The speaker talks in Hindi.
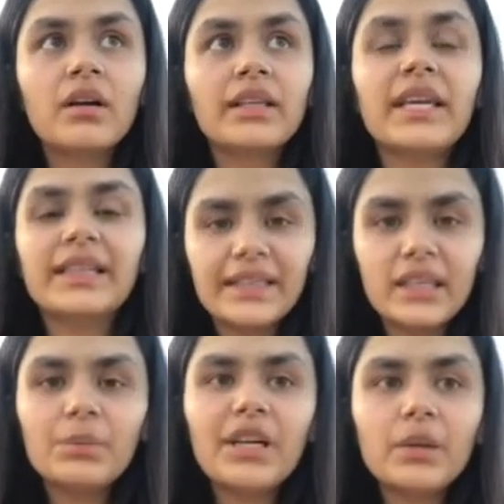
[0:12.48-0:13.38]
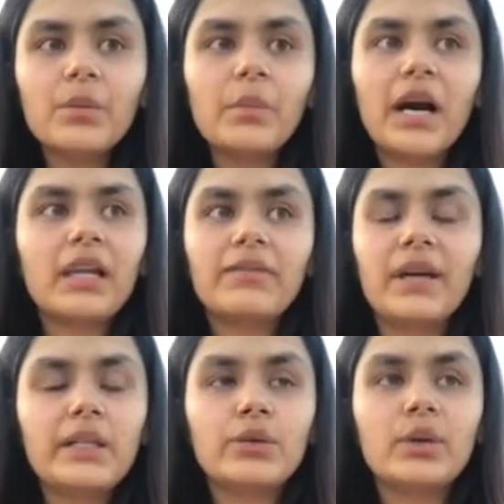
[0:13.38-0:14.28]
ये इतनी बड़ी बीमारी
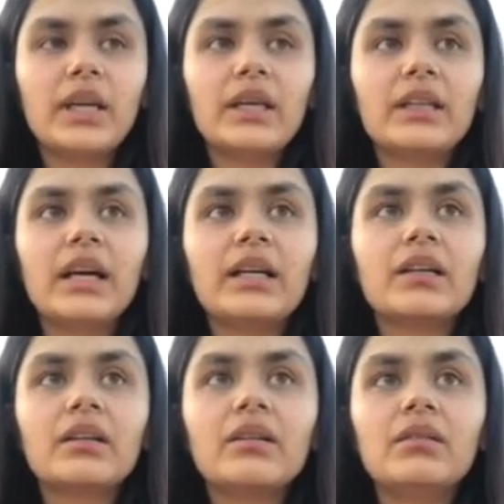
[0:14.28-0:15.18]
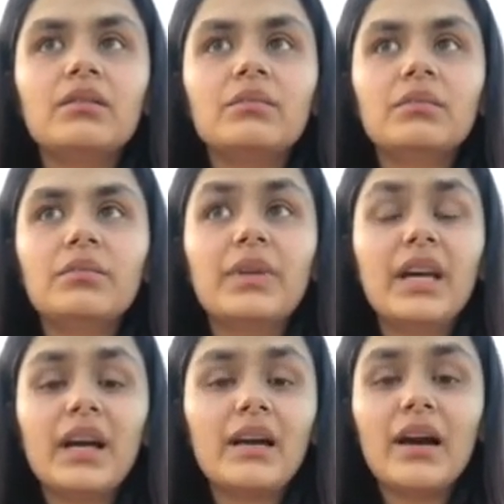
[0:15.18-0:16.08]
फैल चुकी है दैट
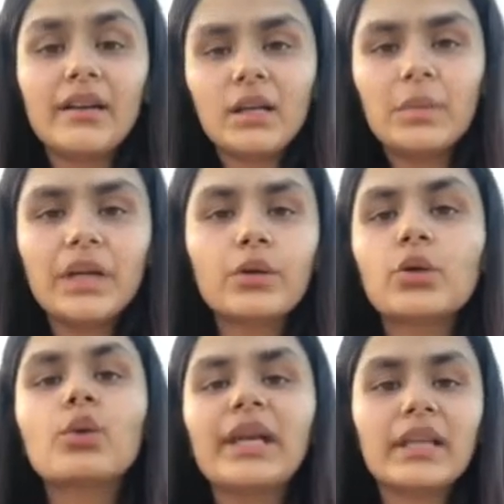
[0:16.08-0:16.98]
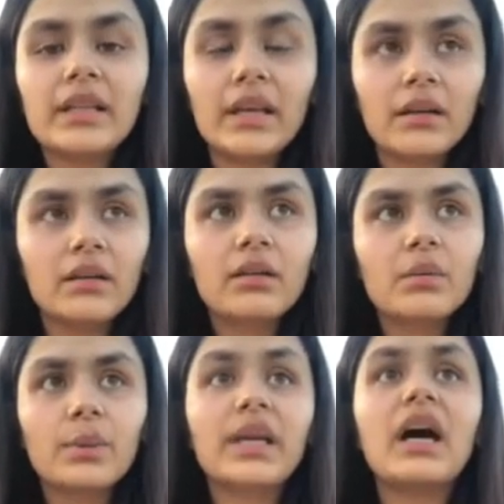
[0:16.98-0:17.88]
वी आर अनएबल टू डू एनी थिंग
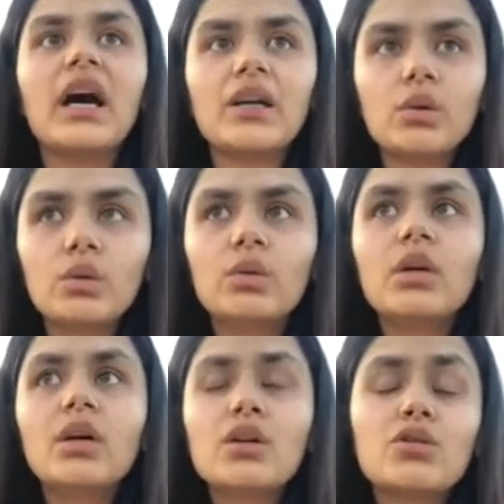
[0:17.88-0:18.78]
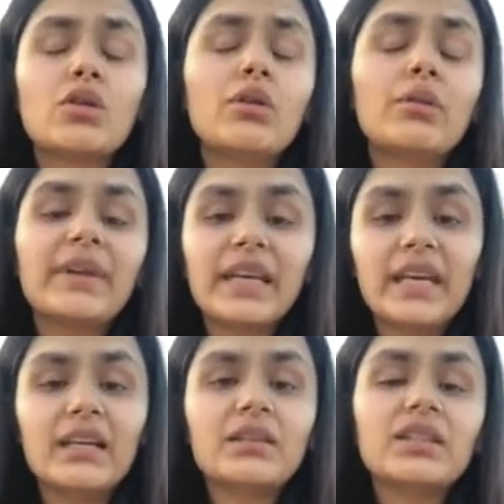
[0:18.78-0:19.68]
वी कान डू सो वी
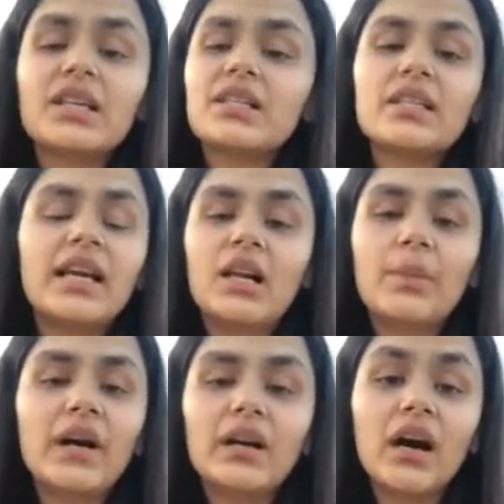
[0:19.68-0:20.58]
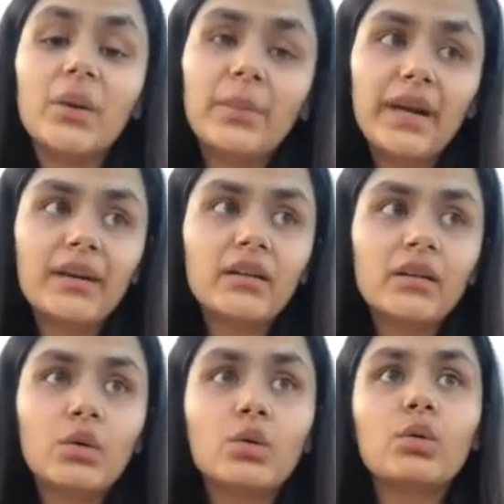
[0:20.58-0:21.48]
कैन जस्ट हेल्प आर गवर्नमेंट
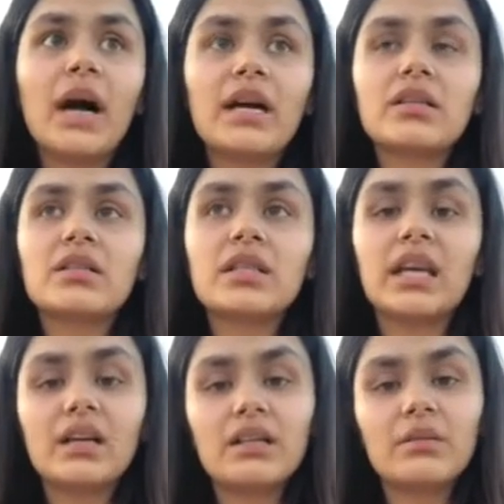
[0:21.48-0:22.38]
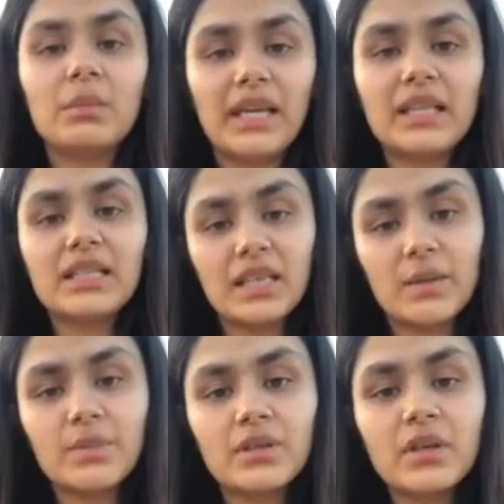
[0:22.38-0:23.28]
हु हैज़ टेकन मैनी
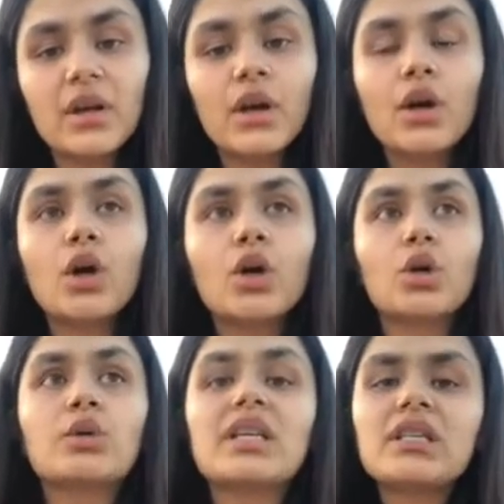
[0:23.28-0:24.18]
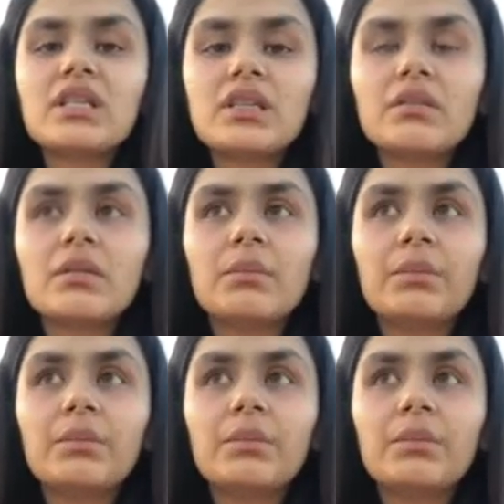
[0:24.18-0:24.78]
स्टेप्स टू जस्ट